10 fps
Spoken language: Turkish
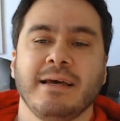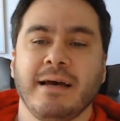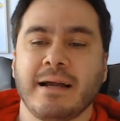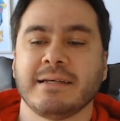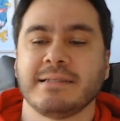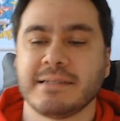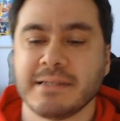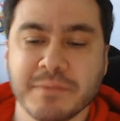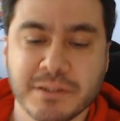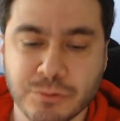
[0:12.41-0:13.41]
Herkes
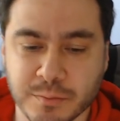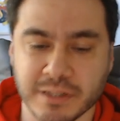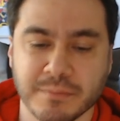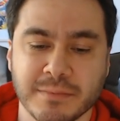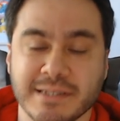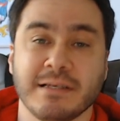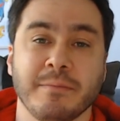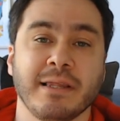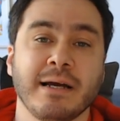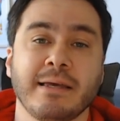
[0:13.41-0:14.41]
izlemiştir umarım.
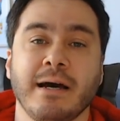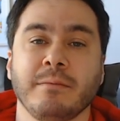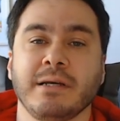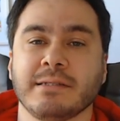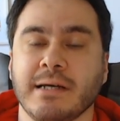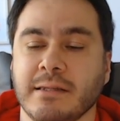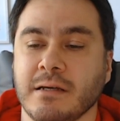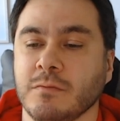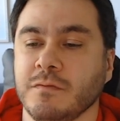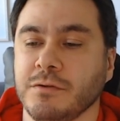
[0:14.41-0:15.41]
İzlemeden gelmeyin
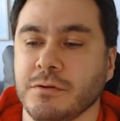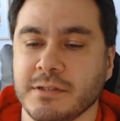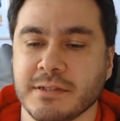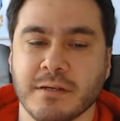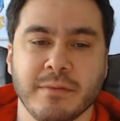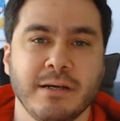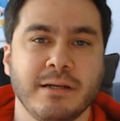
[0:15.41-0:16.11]
zaten bu videoyu izlemeye.